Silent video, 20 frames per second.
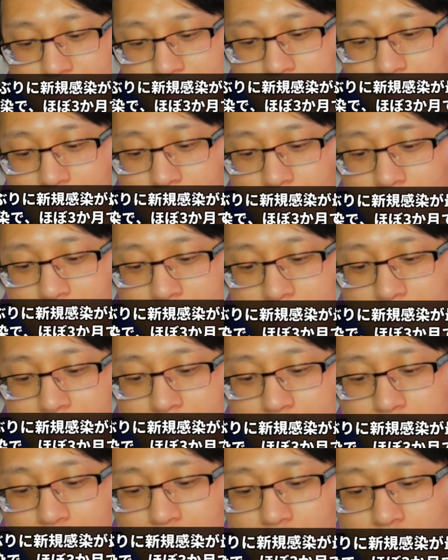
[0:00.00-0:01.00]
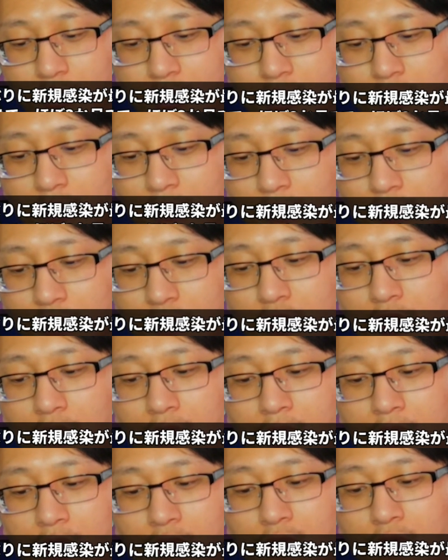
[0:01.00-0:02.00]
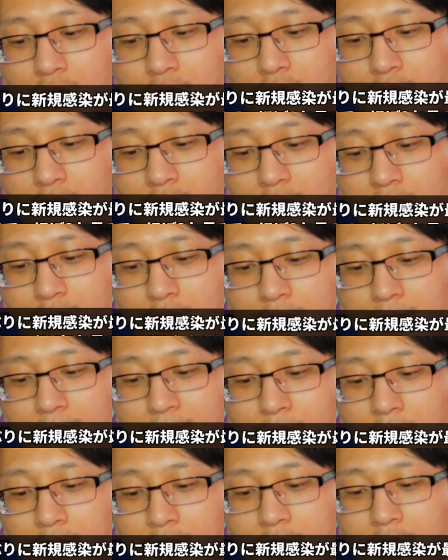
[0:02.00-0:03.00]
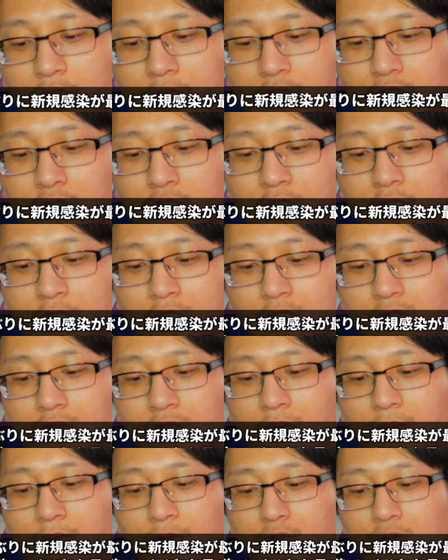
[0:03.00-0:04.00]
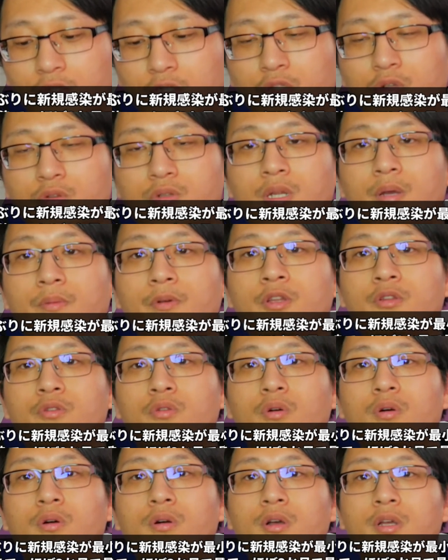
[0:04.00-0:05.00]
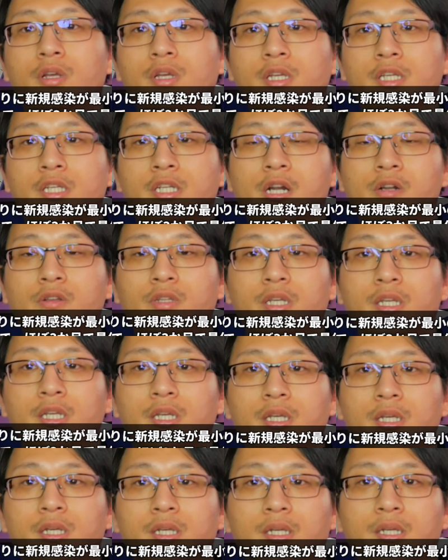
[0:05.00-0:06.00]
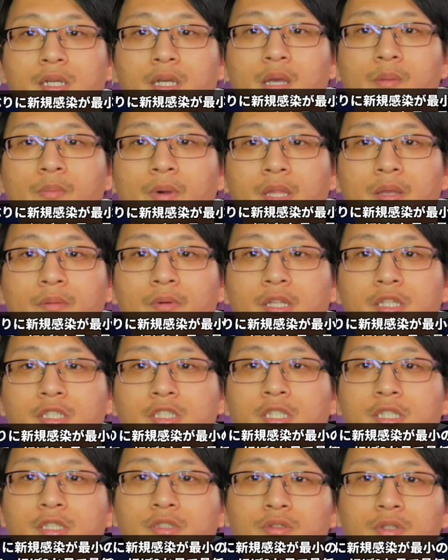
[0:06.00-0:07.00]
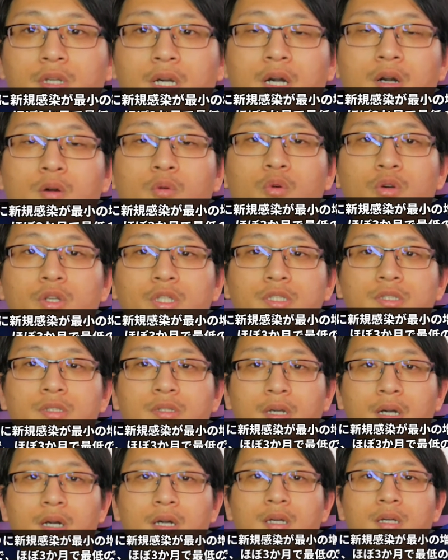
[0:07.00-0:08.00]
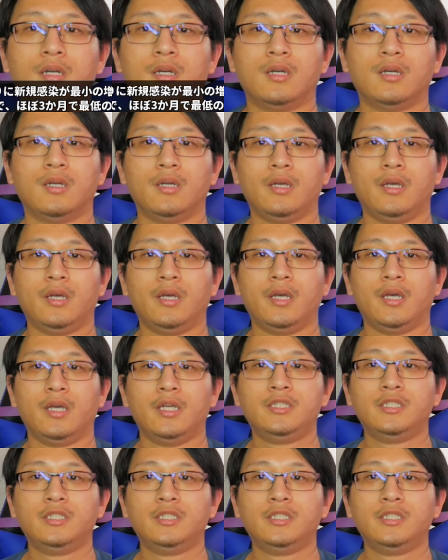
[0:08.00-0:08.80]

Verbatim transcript: せんごひゃくななじゅうろくにんと、もちろんあの一般的な国に比べ国と比べると比較的まだまだ死者数が多いですが、えー、